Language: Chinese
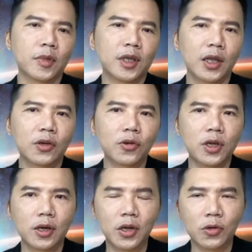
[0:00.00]
才能够
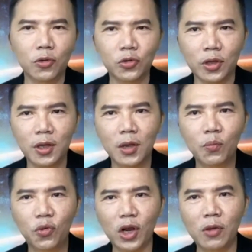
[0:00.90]
与人类共存，
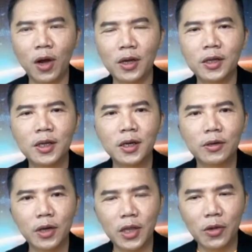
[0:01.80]
不然的话呢，
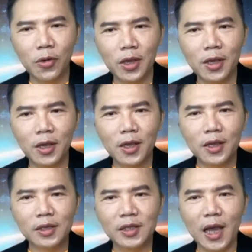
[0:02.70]
人类会
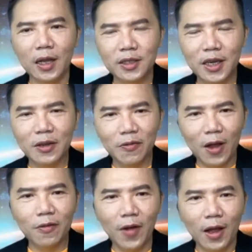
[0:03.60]
想尽
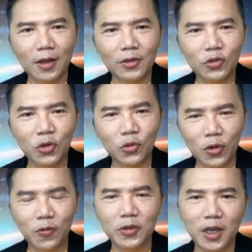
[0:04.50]
方法去对
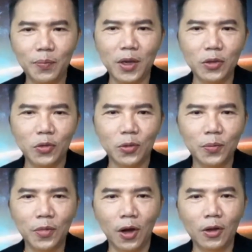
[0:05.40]
付这个病毒，
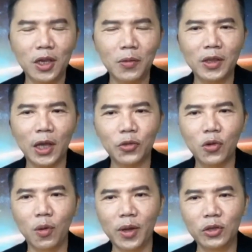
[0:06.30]
哦，因为它对
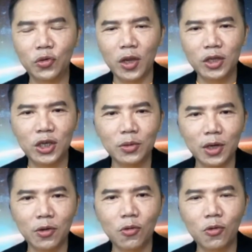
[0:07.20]
我们全球的
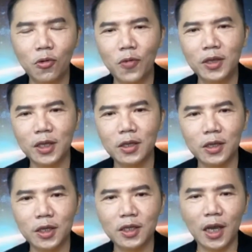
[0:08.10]
公共卫生已
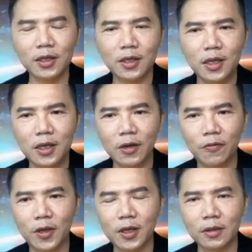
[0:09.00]
经产生了一个
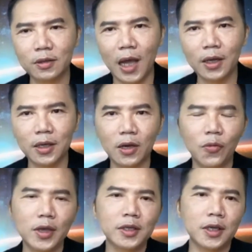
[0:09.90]
非常大的一个
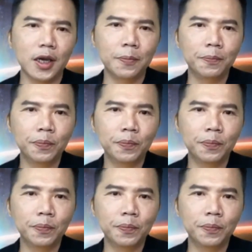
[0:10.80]
威胁。